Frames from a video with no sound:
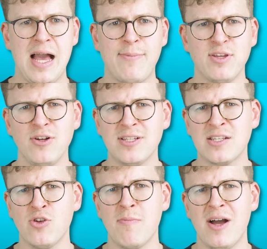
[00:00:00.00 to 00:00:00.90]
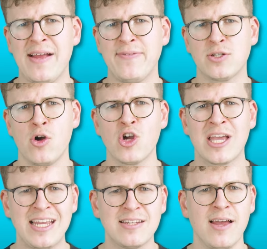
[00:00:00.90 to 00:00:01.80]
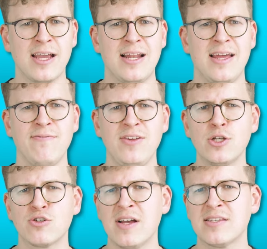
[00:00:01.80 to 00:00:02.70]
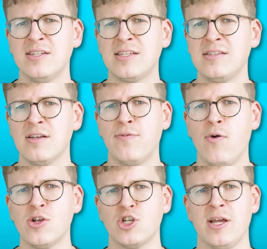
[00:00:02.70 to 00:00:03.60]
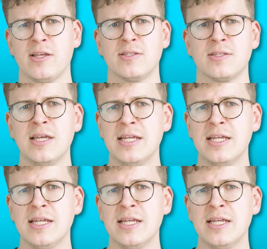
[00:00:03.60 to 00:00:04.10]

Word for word: Aber ich würde euch das nochmal etwas konkreter erklären, wie schwachsinnig dieser Vorschlag ist.